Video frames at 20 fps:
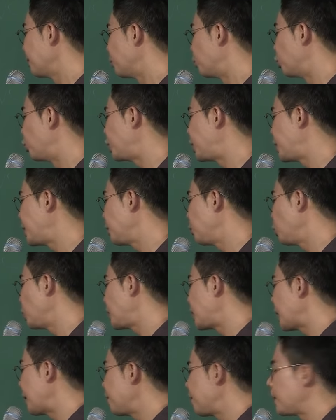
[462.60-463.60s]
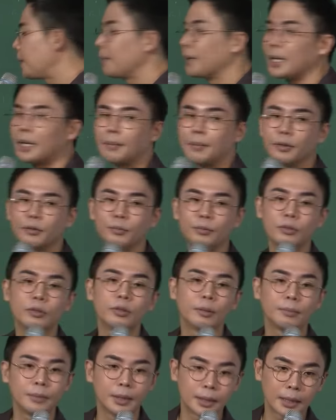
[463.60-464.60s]
무시무시한 피바람이 군
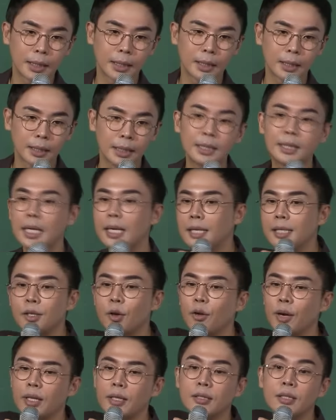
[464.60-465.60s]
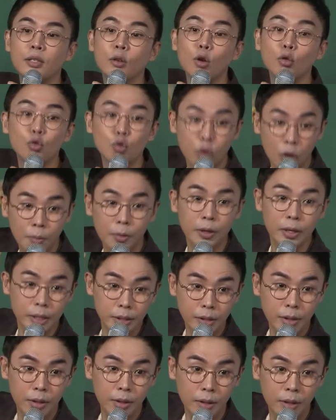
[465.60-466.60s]
겁니다. 이때 이성계는 들어
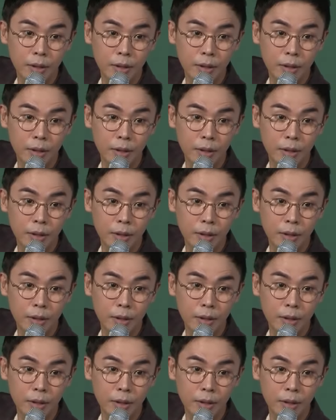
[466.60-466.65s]
누워버리죠.